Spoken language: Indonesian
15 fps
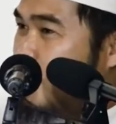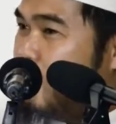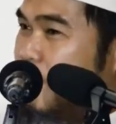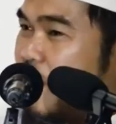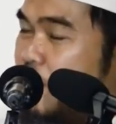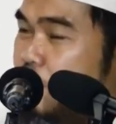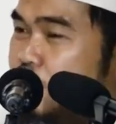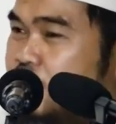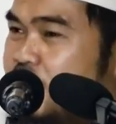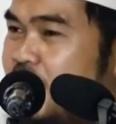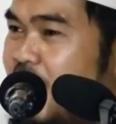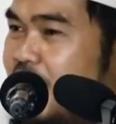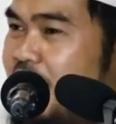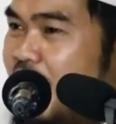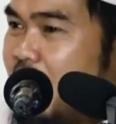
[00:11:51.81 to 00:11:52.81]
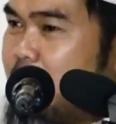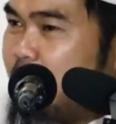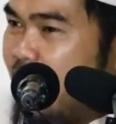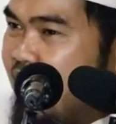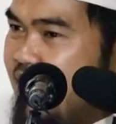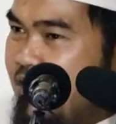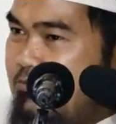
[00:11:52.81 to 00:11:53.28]
Manusia yang
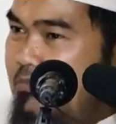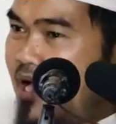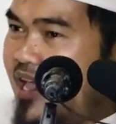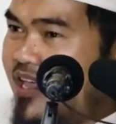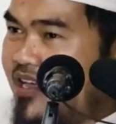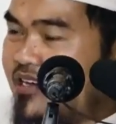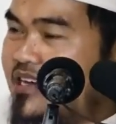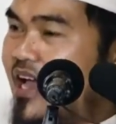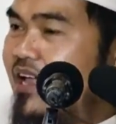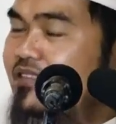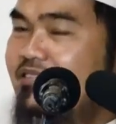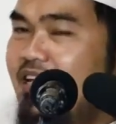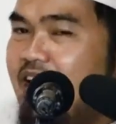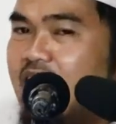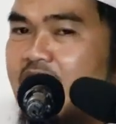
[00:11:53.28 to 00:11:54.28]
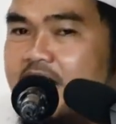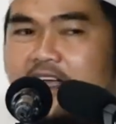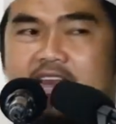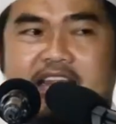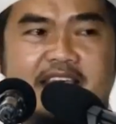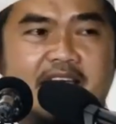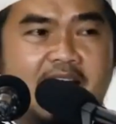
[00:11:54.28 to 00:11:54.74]
paling baik di antara
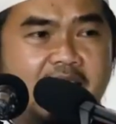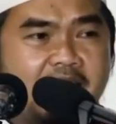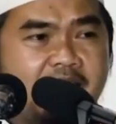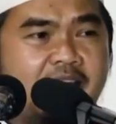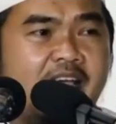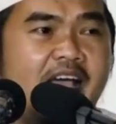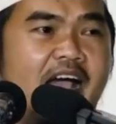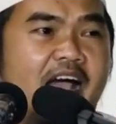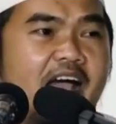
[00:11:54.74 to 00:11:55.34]
kalian